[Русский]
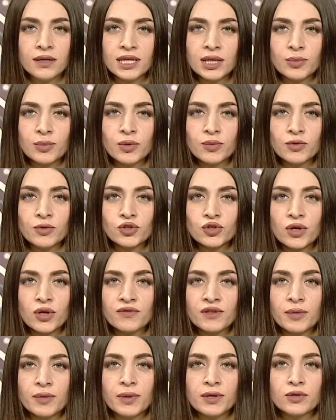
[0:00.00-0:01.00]
Напомню, что
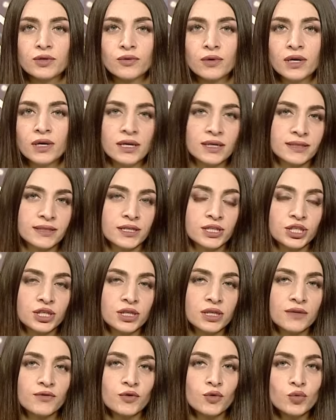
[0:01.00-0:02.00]
автопатрули
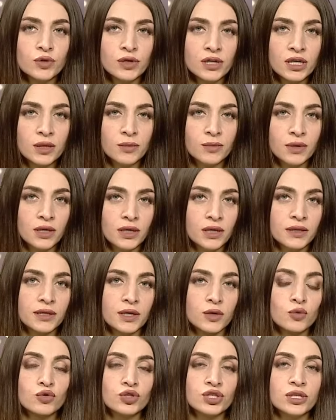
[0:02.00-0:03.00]
оснащены внутренними и
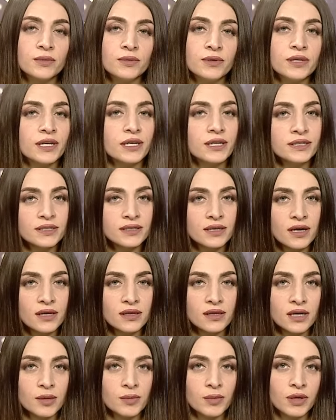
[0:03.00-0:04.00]
наружными
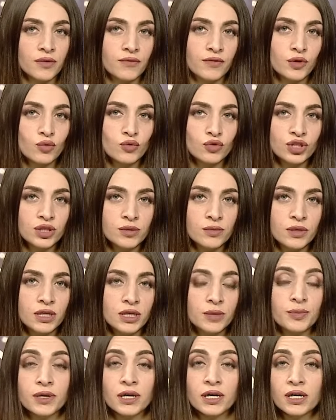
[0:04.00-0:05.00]
регистраторами, ведущими
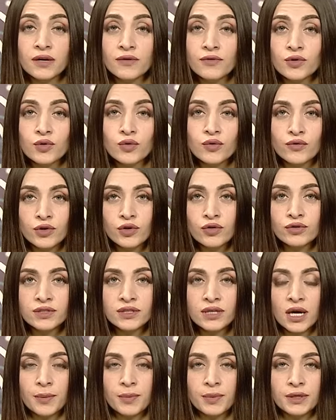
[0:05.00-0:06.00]
непрерывную
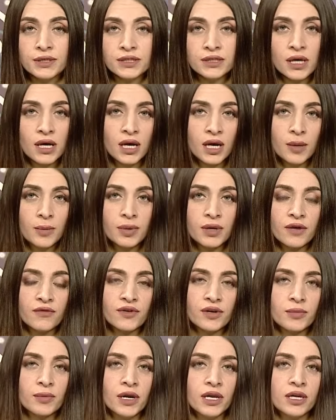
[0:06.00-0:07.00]
видеозапись. При
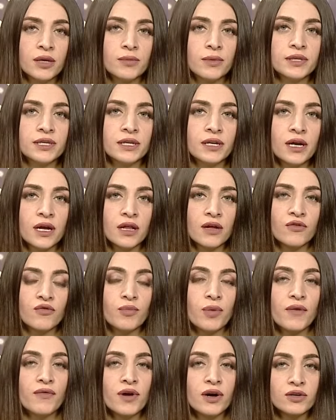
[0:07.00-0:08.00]
оформлении материалов
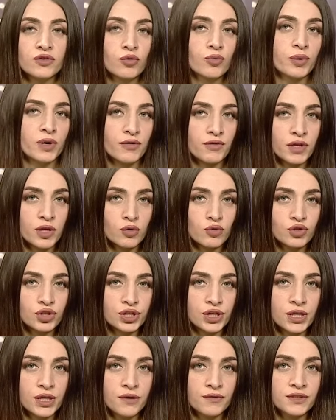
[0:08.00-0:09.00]
по факту
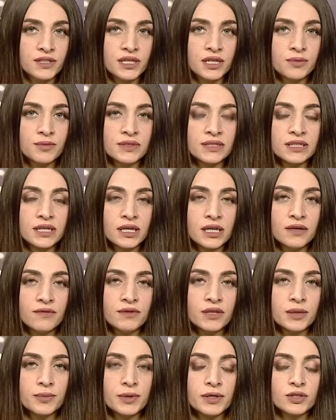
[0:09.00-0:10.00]
правонарушения все
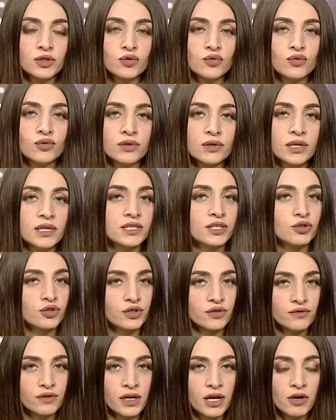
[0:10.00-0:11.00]
административные процедуры
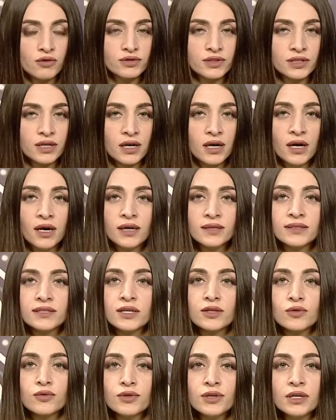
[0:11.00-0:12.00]
осуществляются
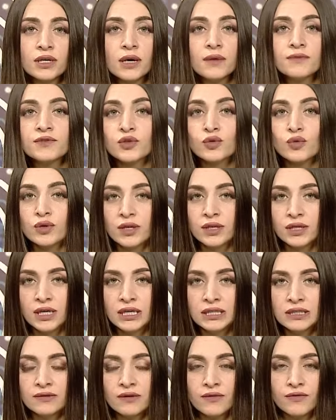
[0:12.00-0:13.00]
сотрудником в зоне
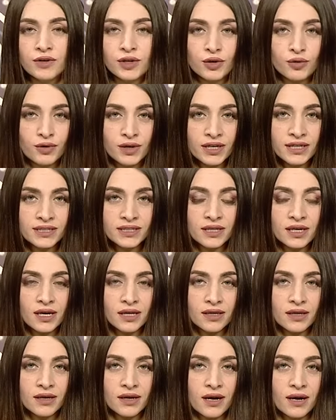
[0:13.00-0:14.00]
действия
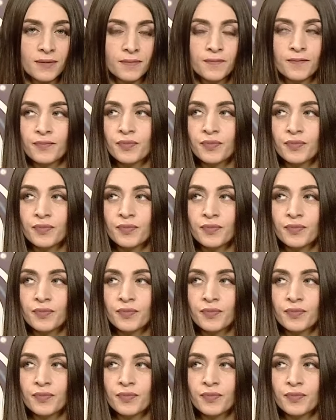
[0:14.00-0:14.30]
видеорегистратора.